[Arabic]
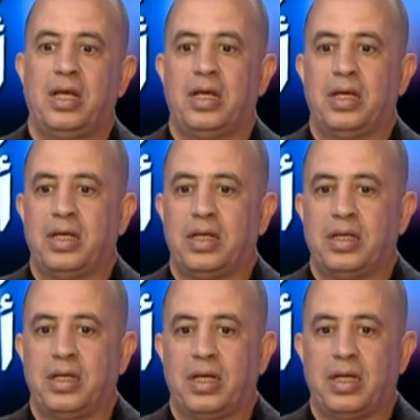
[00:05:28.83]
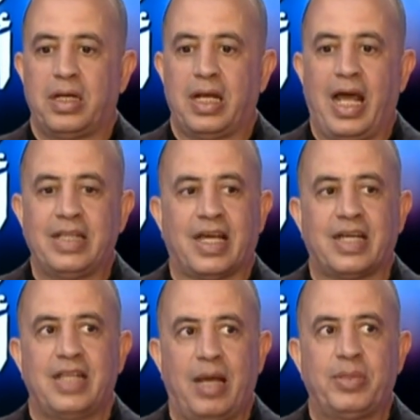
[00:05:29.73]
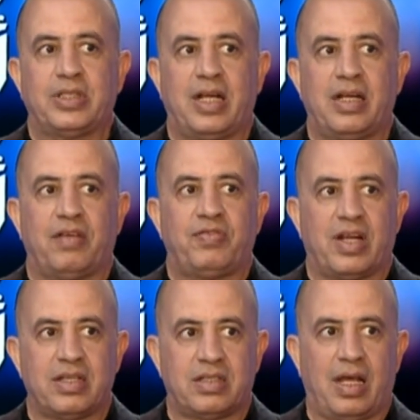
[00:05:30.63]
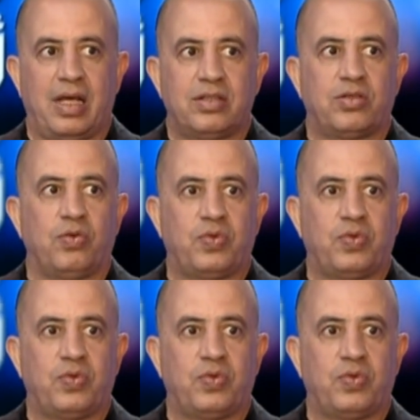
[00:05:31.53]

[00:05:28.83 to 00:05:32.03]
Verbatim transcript: آه، أنا لا أعتقد أبدا أن فرنسا سوف